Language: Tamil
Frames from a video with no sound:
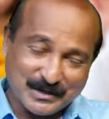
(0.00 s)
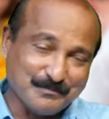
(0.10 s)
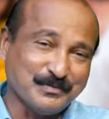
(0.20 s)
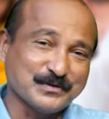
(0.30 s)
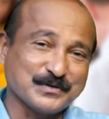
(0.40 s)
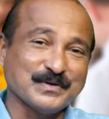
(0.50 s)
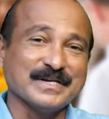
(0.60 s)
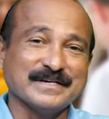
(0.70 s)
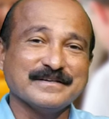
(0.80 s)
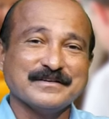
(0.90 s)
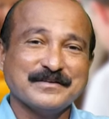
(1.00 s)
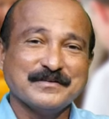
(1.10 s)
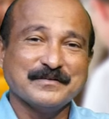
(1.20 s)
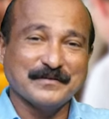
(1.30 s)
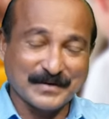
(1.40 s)
இப்போ சொல்லு
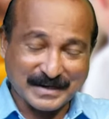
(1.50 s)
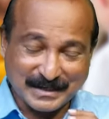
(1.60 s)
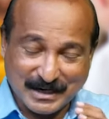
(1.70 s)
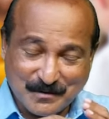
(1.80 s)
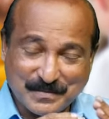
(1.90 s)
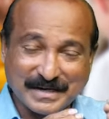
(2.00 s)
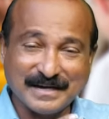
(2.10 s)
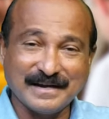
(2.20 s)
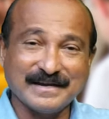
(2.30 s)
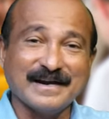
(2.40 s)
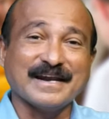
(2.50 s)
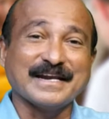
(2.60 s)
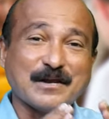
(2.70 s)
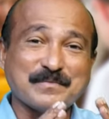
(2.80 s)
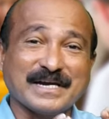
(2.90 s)
உனக்கு நன்மை இல்லையா இல்லை
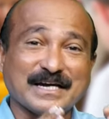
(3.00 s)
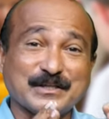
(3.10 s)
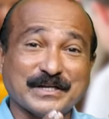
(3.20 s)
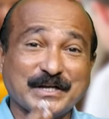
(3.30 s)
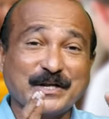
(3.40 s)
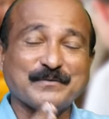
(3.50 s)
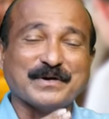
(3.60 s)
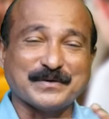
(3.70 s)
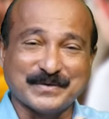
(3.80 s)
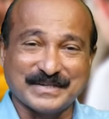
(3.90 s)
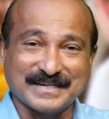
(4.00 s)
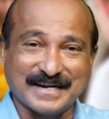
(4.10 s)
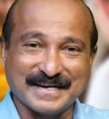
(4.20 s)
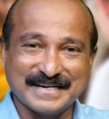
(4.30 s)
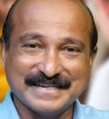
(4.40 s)
நன்மையை கத்த நிறைவாக
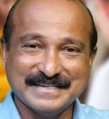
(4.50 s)
கொடுத்துருக்காரு